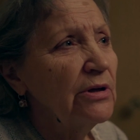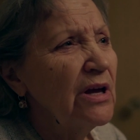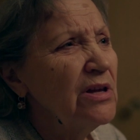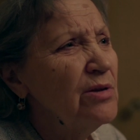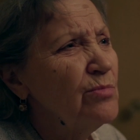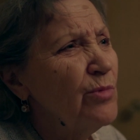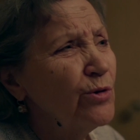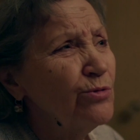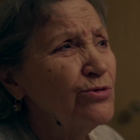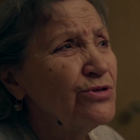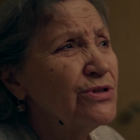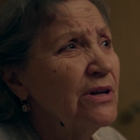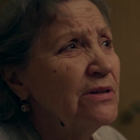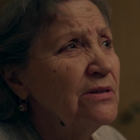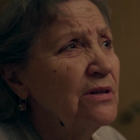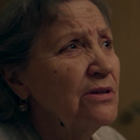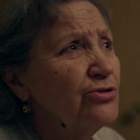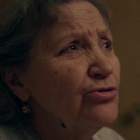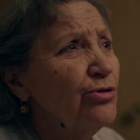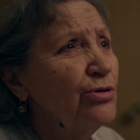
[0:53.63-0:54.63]
Я не могу
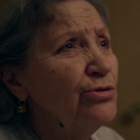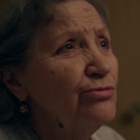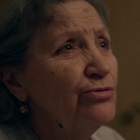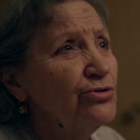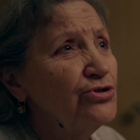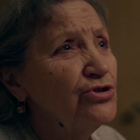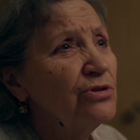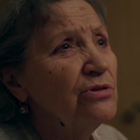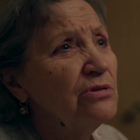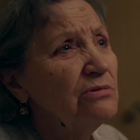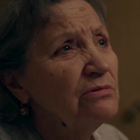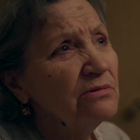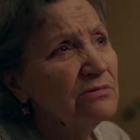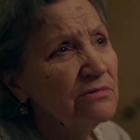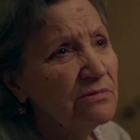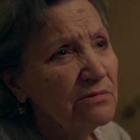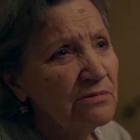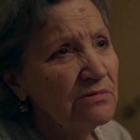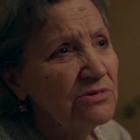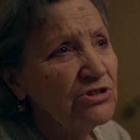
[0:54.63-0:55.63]
сказать, что они очень
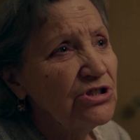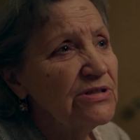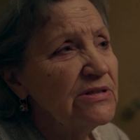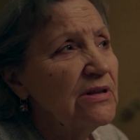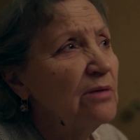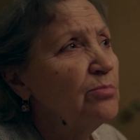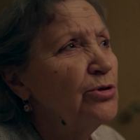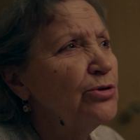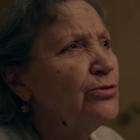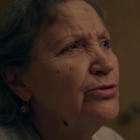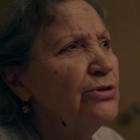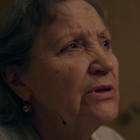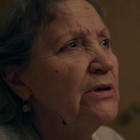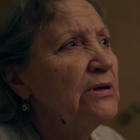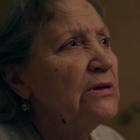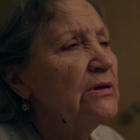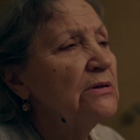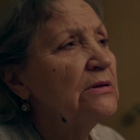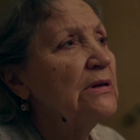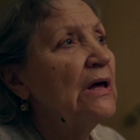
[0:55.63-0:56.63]

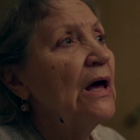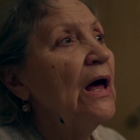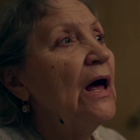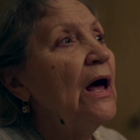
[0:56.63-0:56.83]
чистоплотные, нет.